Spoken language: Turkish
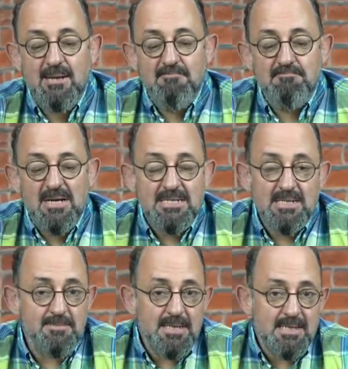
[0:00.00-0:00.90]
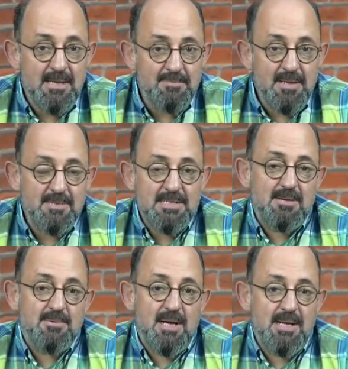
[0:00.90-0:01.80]
başka bir kitapta,
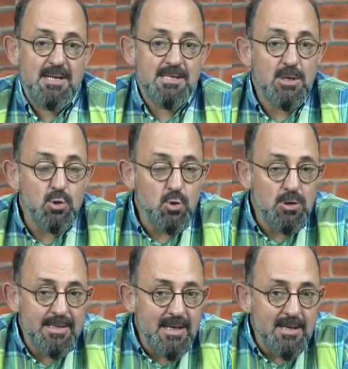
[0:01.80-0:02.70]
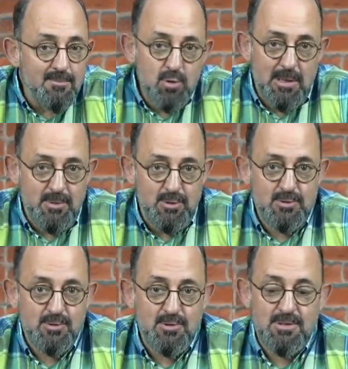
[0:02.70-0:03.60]
başka bir kaynakta, Google'da
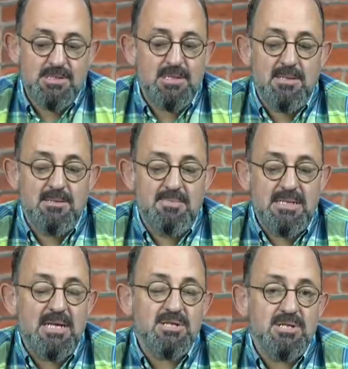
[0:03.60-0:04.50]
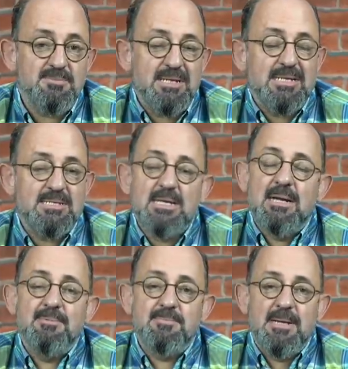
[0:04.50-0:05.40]
bulamıyoruz. Dolayısıyla binlerce yılın bilgisini
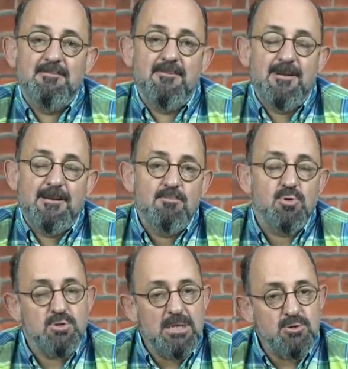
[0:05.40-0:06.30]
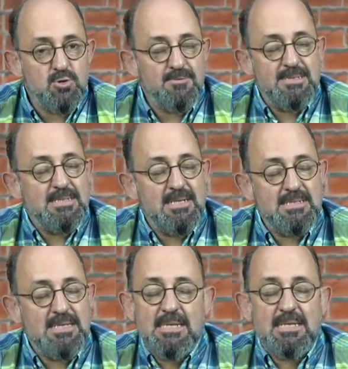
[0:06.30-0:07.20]
kaybetmeyelim efendim. Bu güzel soru
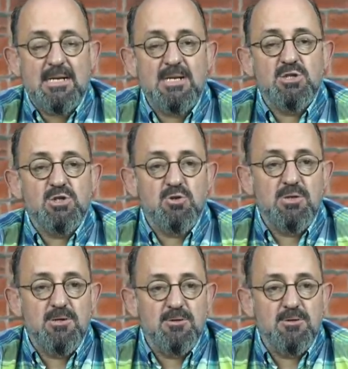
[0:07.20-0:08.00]
vesilesiyle de tekrar teşekkür ediyorum.